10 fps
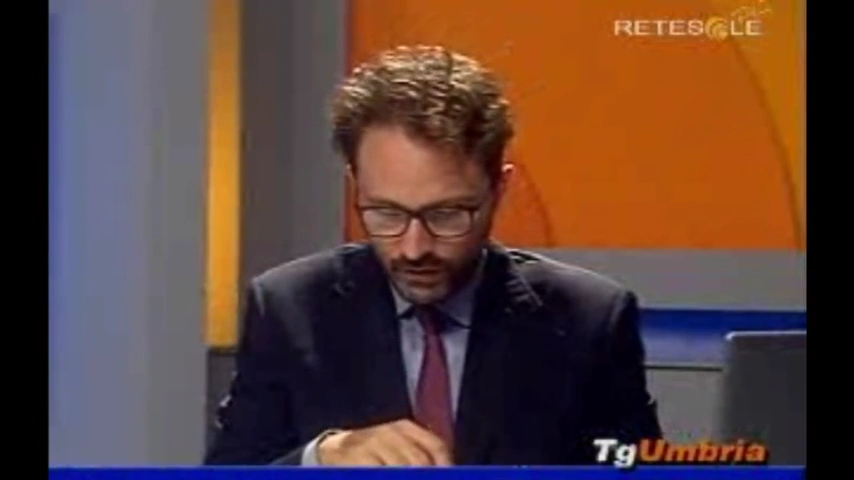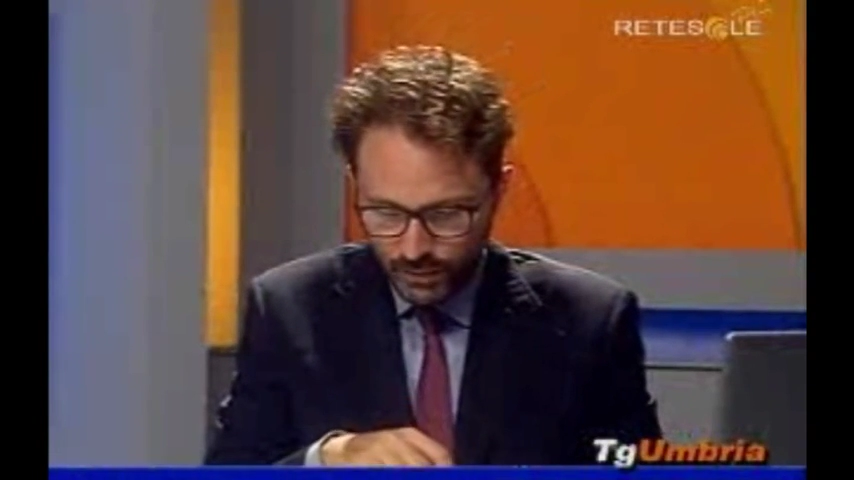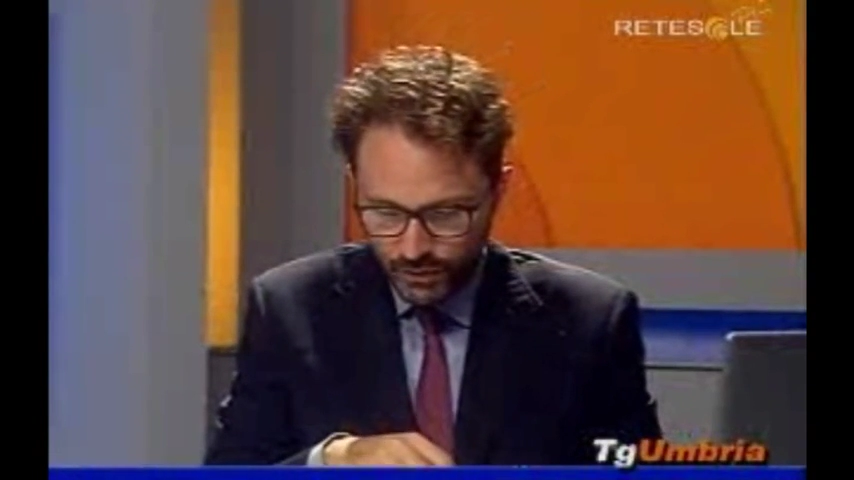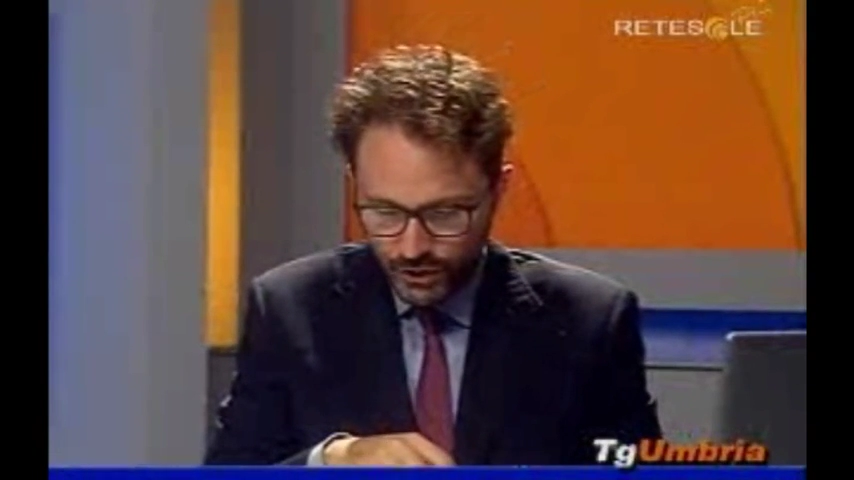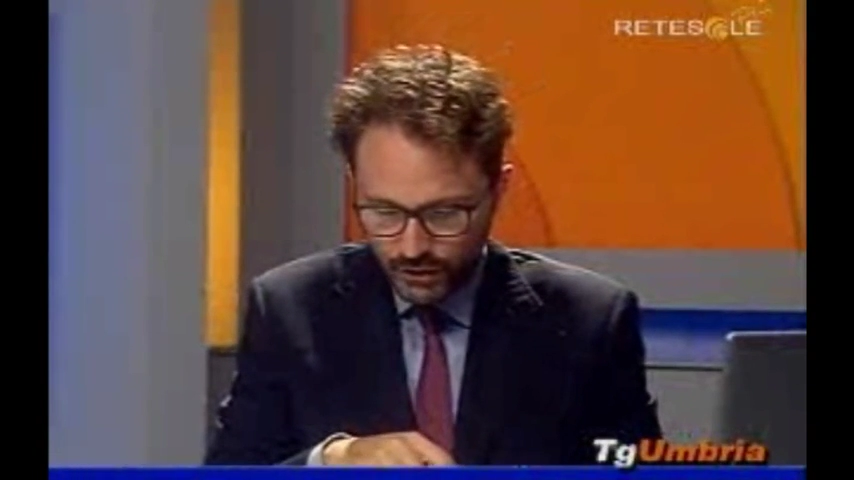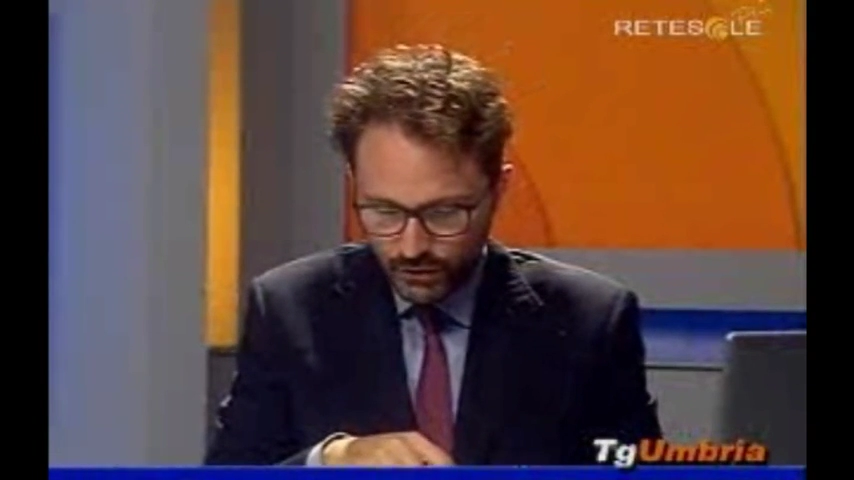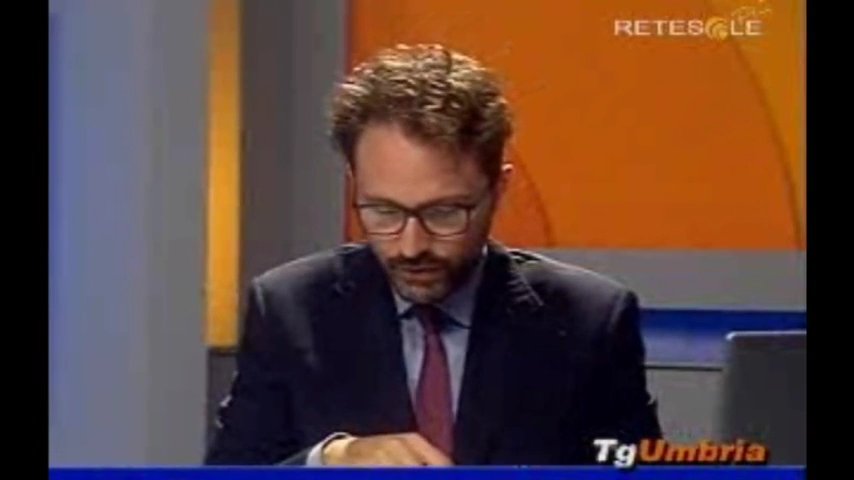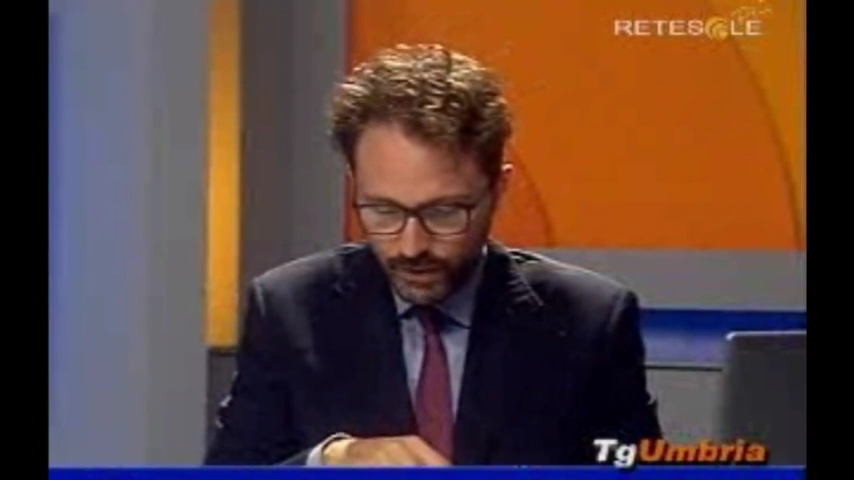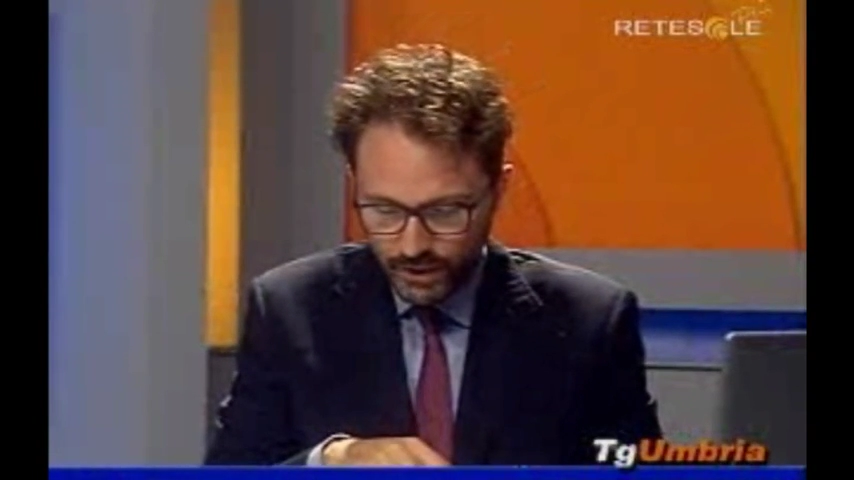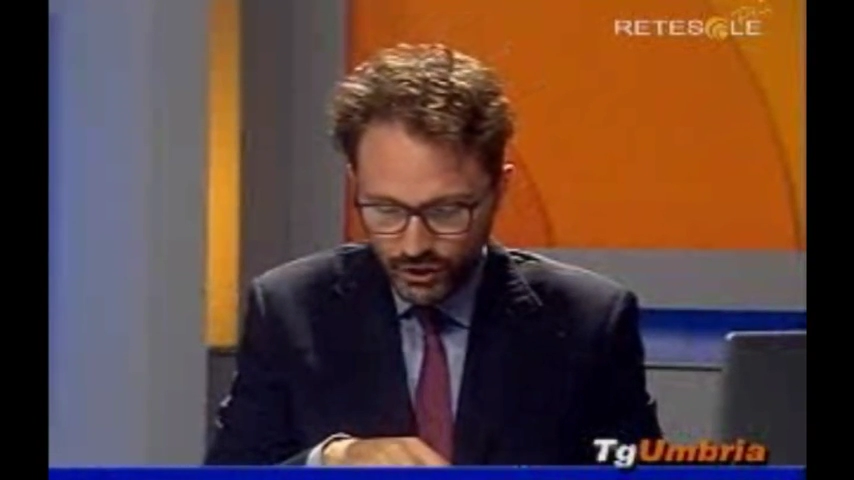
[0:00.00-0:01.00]
progetto
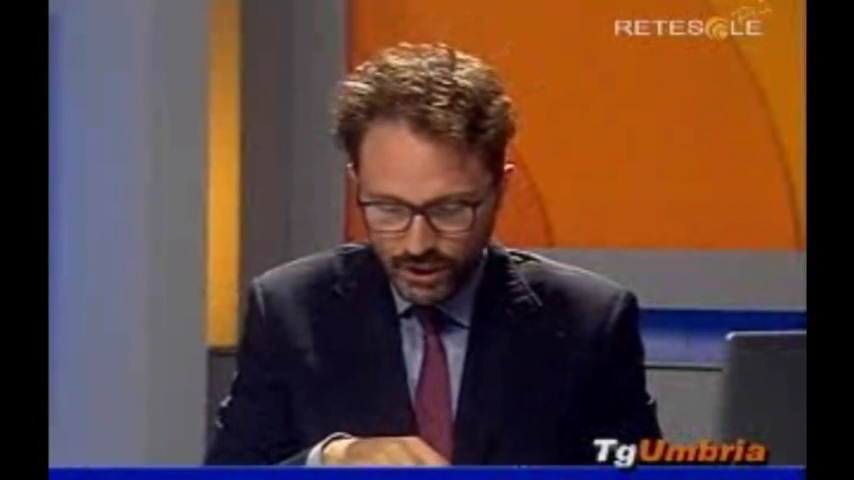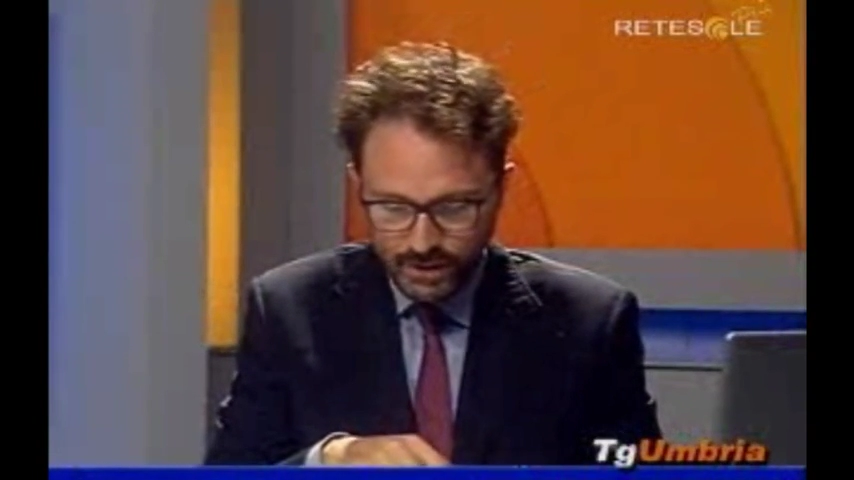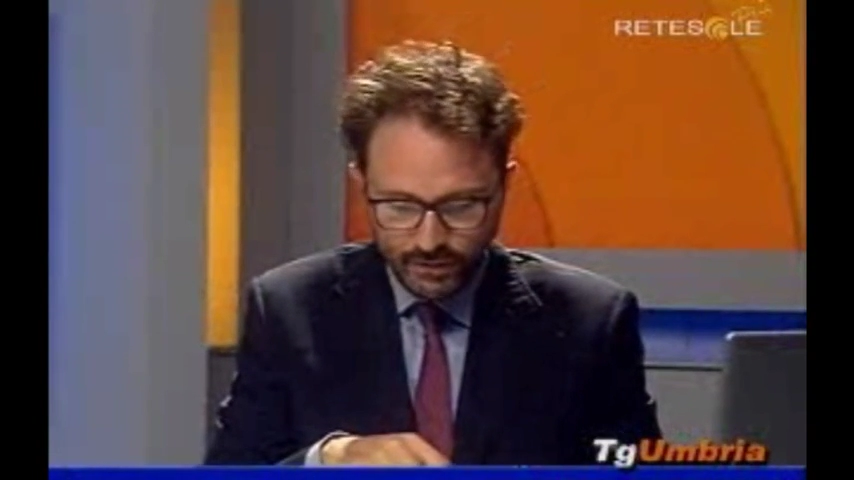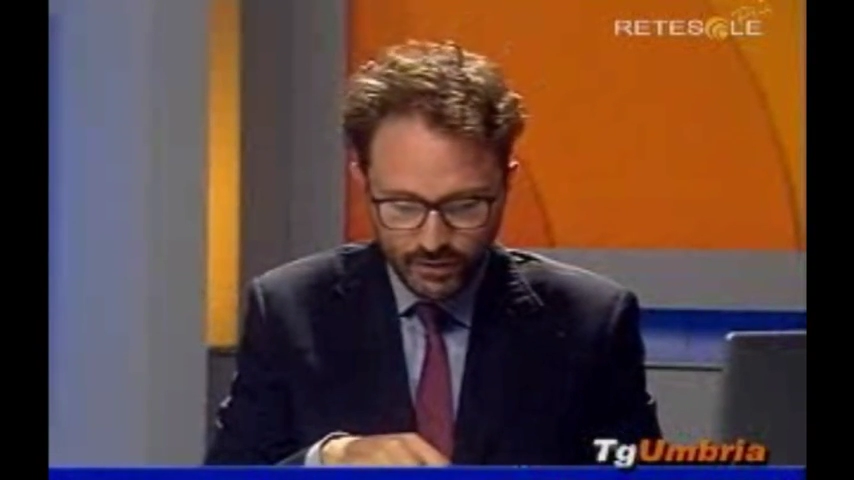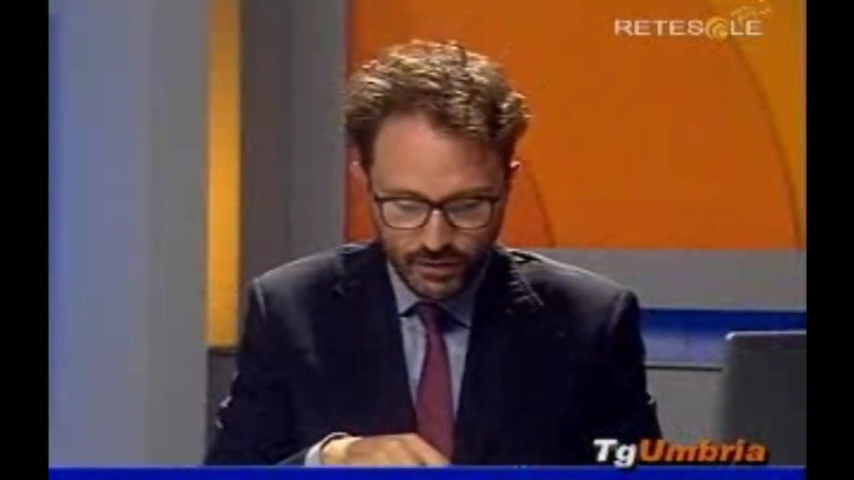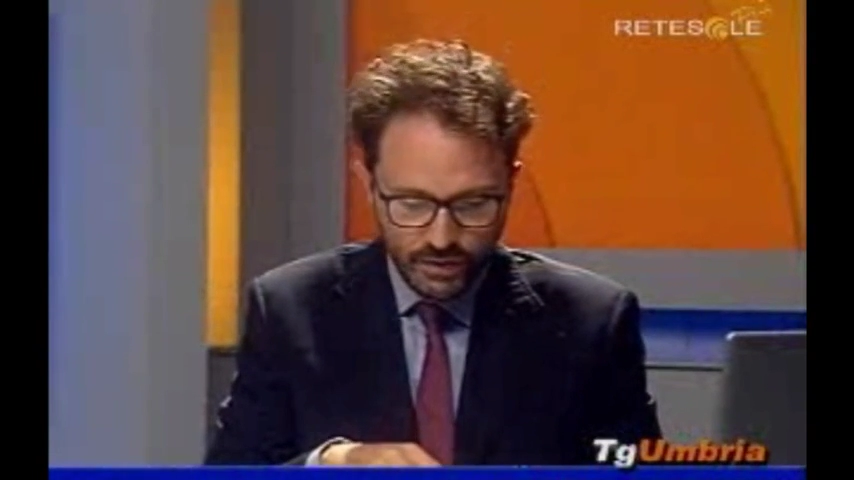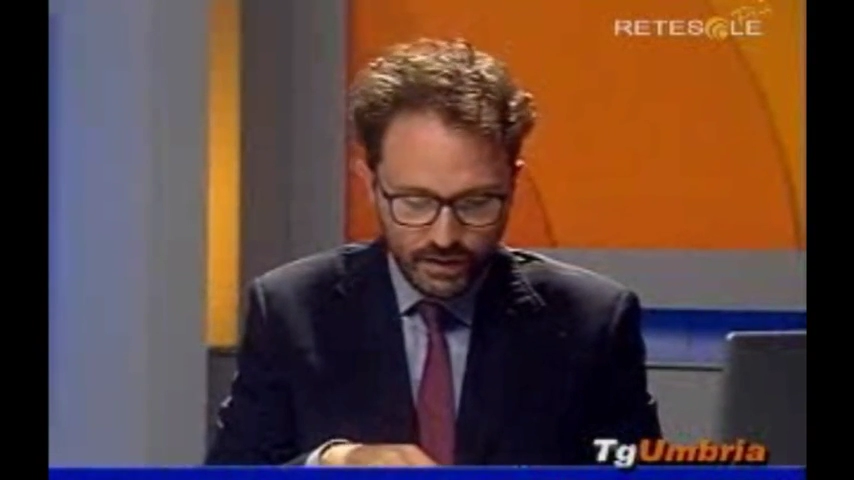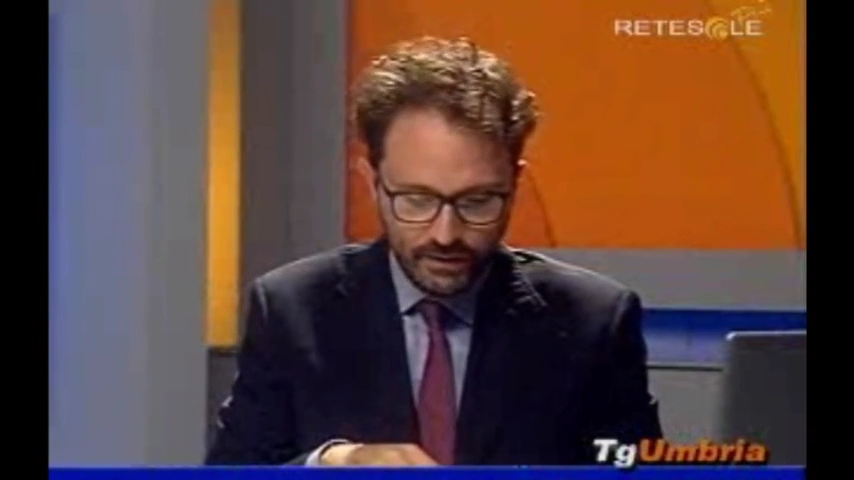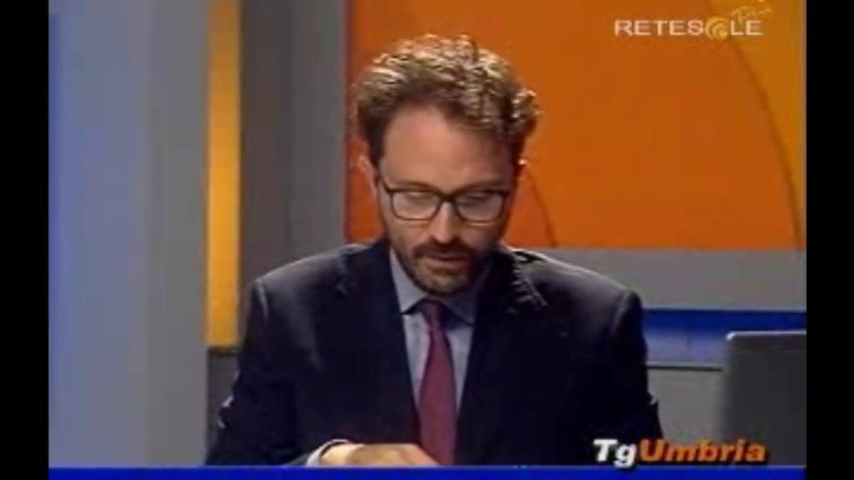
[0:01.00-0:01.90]
Farmacia dei Servizi,